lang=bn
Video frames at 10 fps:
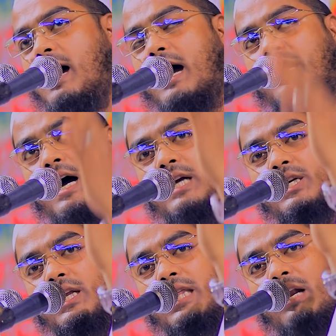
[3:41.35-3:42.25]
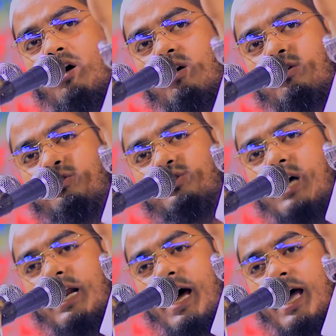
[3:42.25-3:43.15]
আকাশেতে লক্ষ
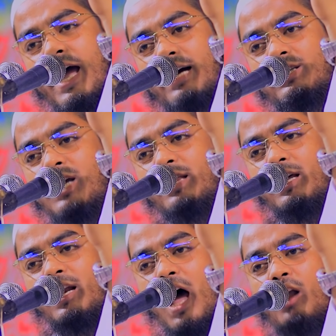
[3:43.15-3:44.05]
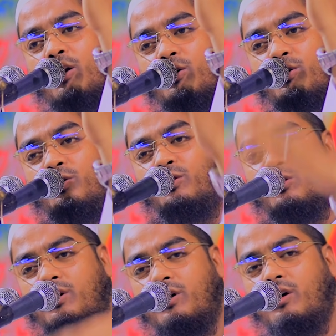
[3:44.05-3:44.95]
তারা এক চাঁদের আলো
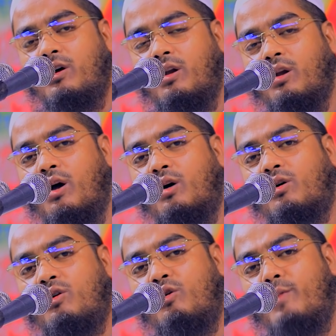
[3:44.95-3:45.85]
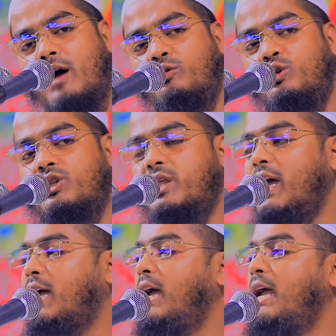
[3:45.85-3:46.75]
লক্ষ মানুষ
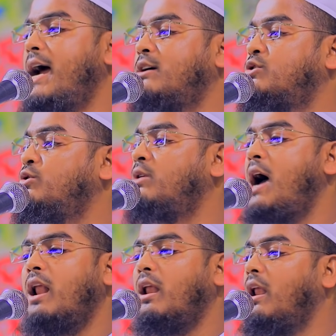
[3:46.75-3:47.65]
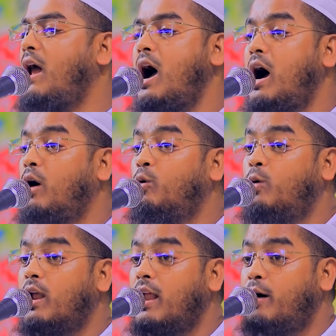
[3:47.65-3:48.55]
থেকে একজন আল্লাহ
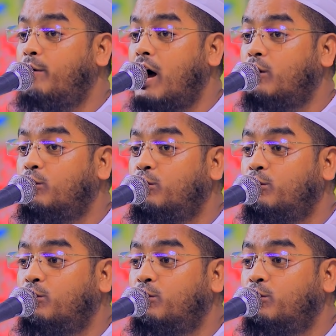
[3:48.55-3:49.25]
ভালো